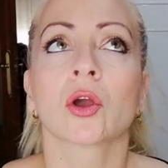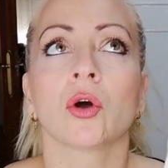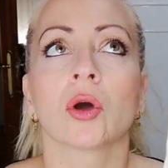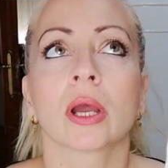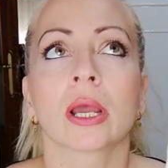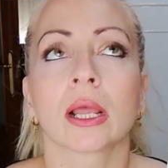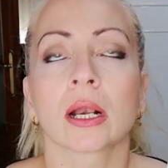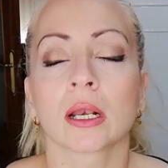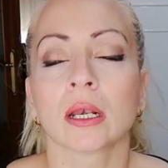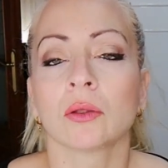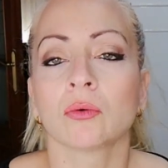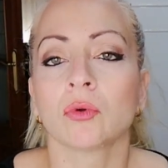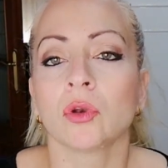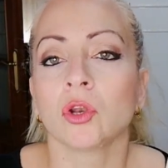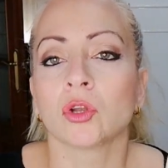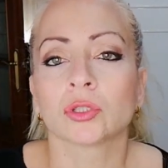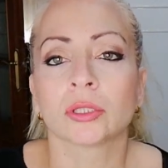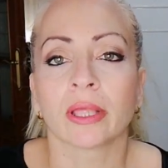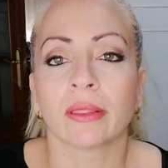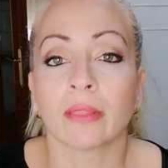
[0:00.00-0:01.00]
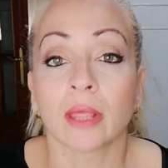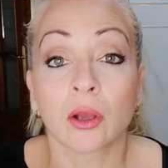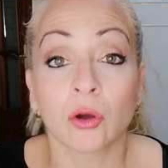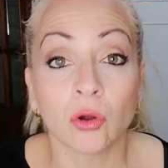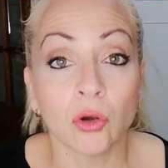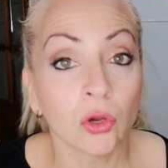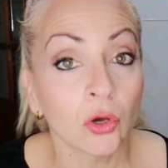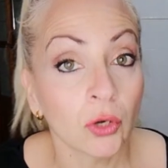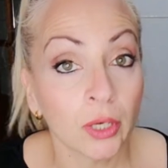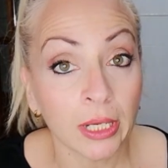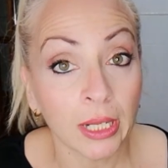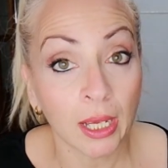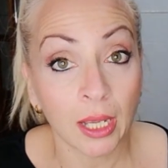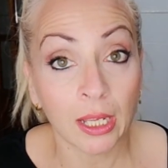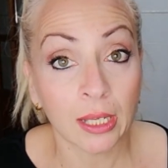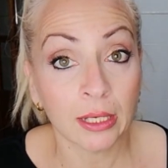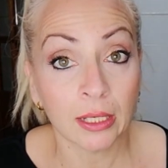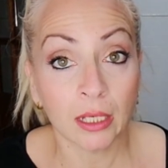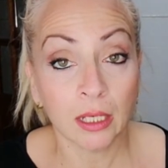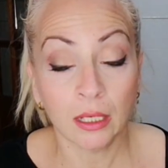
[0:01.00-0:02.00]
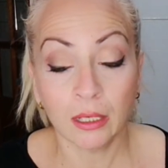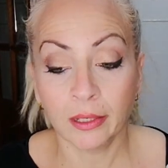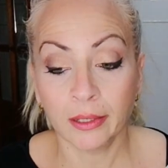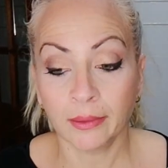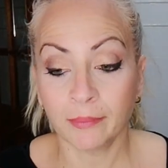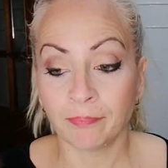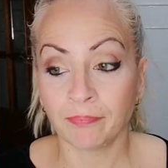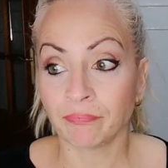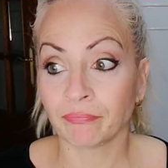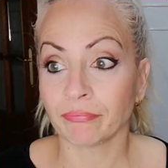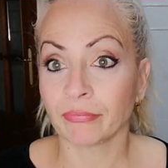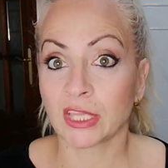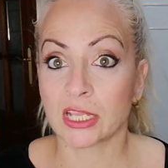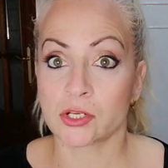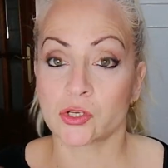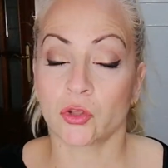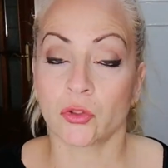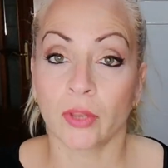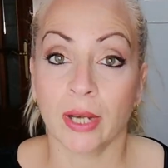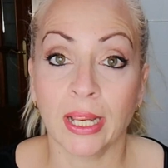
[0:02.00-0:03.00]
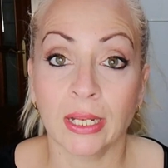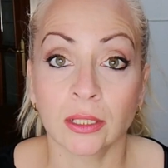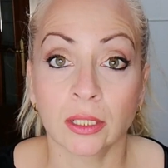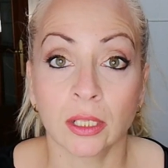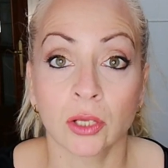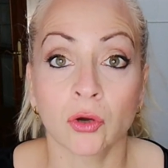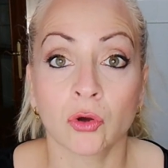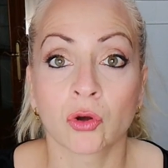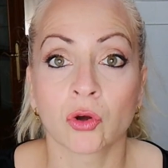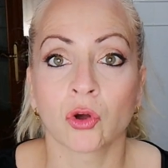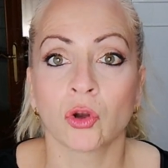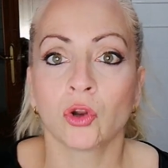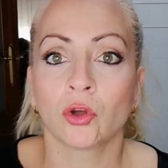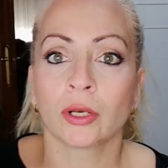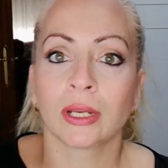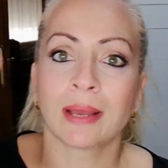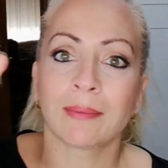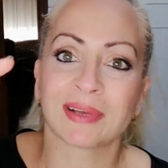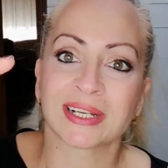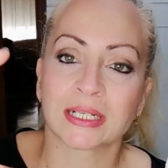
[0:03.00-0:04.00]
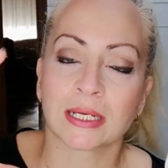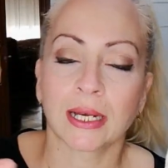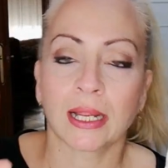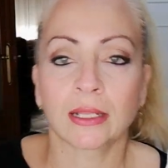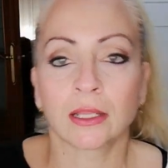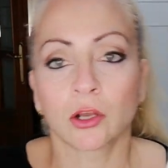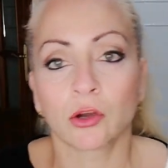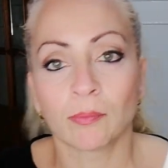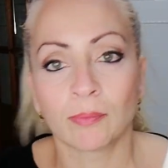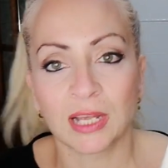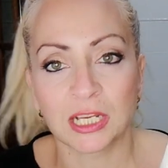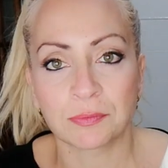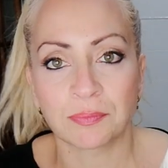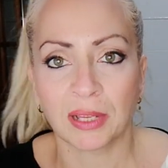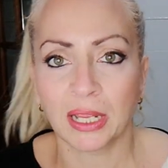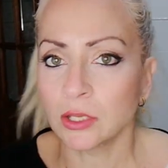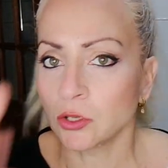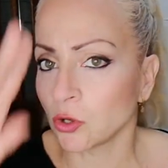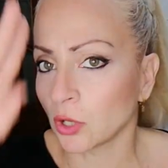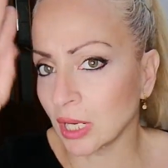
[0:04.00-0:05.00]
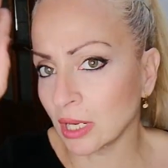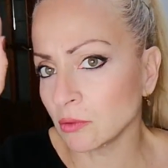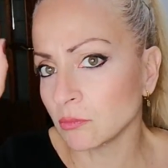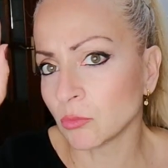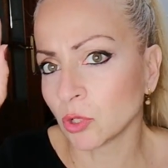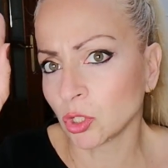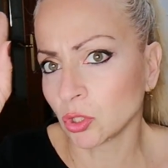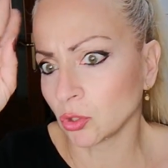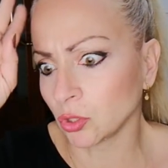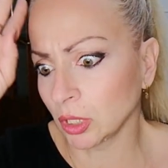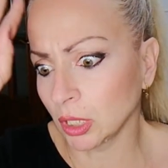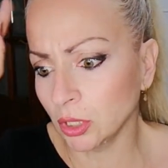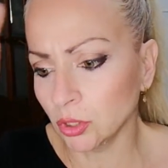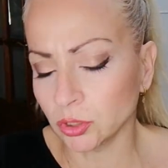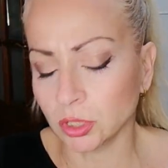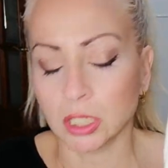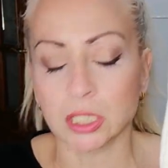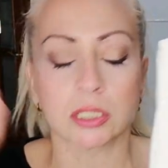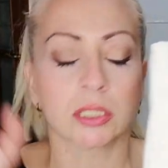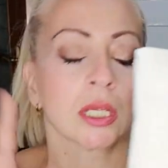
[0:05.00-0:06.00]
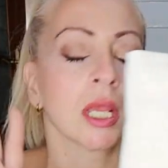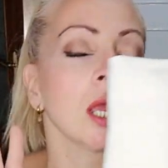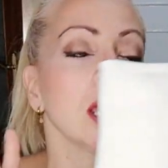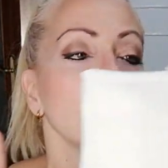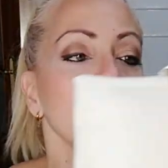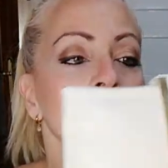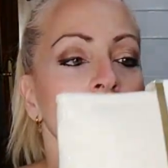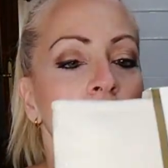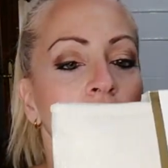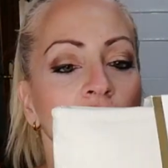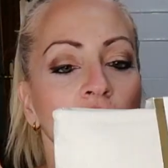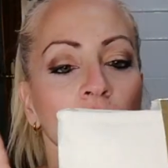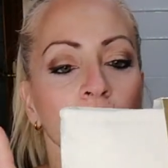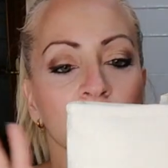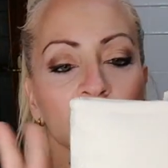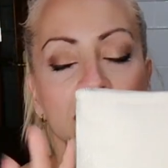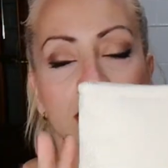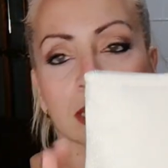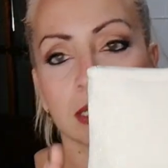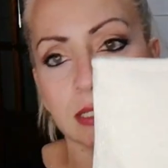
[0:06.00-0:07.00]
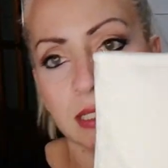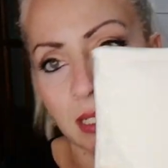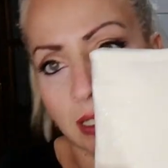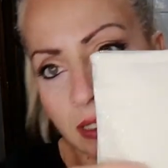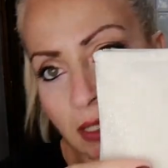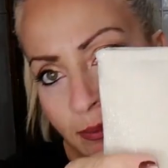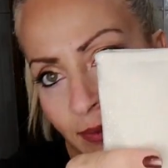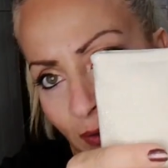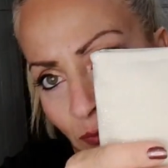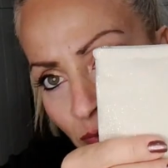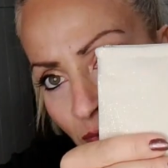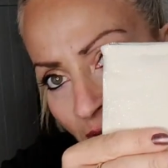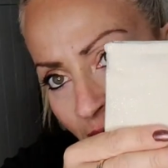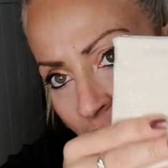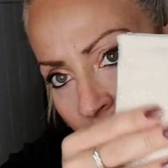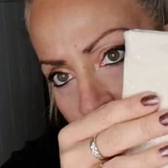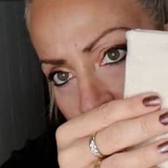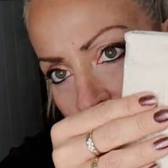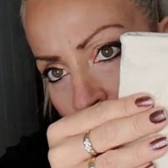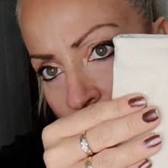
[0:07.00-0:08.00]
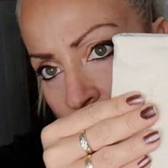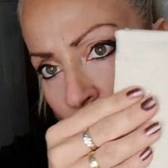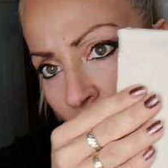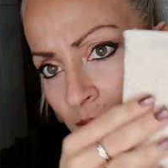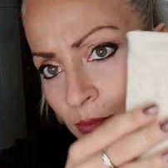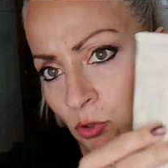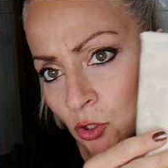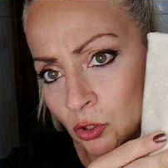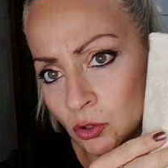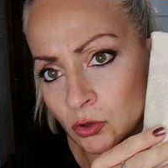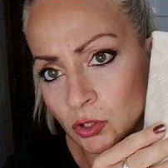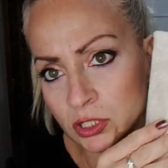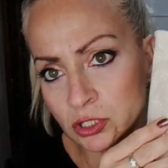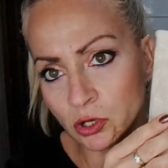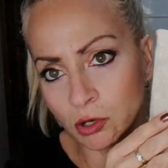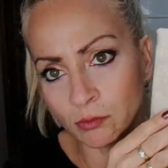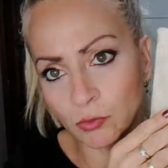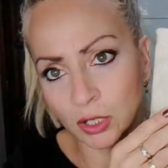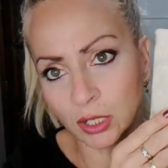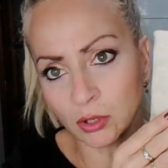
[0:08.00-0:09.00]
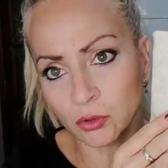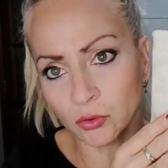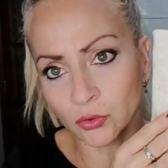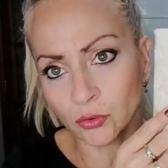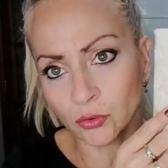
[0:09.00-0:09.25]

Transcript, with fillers: cogerle un lote de colonia y desodorante o colonia más grande con más pequeño, que hay un montón de lotes. Bueno, pues este lleva un neceser muy mono, es como en